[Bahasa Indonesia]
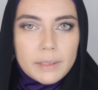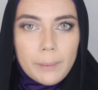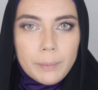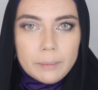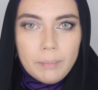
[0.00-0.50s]

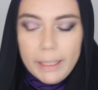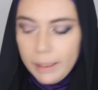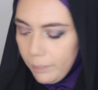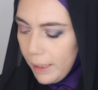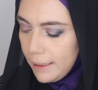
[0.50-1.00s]
tapered
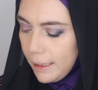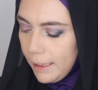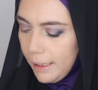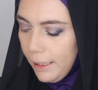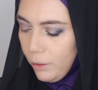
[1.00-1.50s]
blending brush
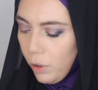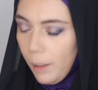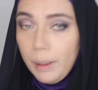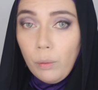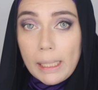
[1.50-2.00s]
ini gue
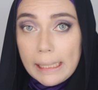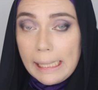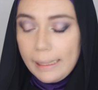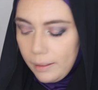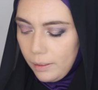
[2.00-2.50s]
ambil warna